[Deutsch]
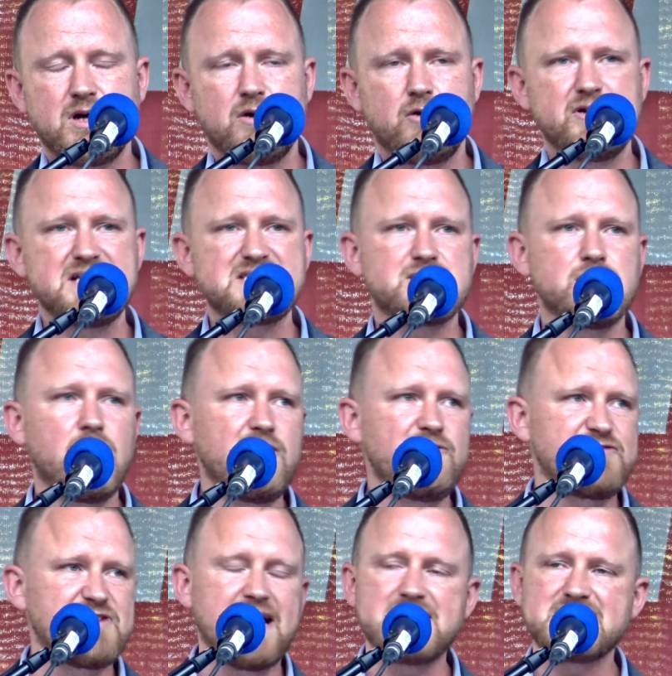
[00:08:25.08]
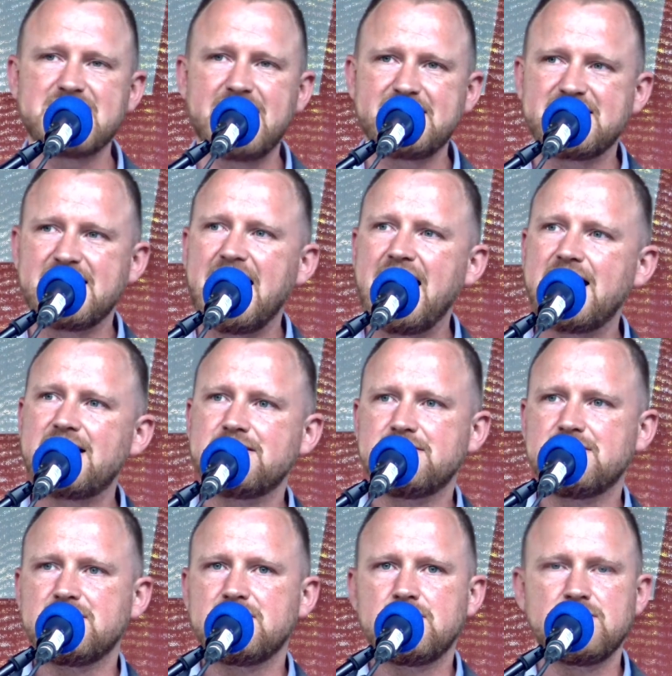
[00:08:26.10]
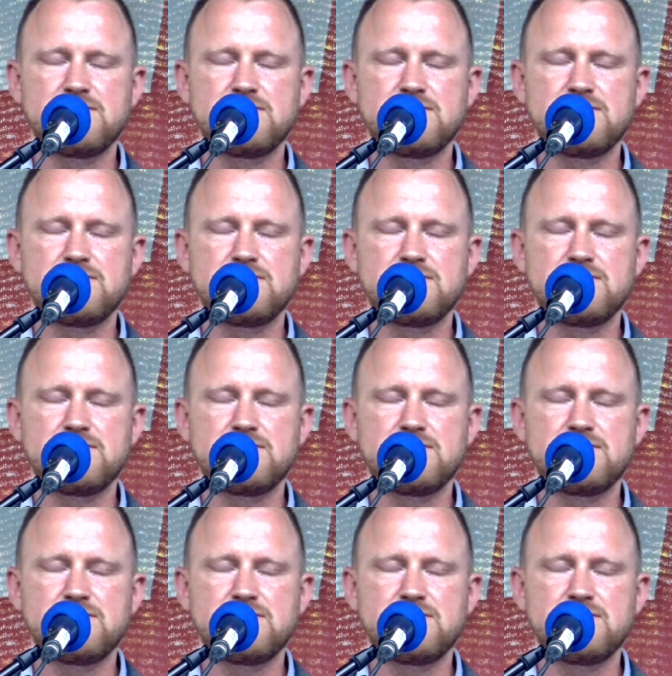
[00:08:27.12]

Und das läuft ja seit Jahren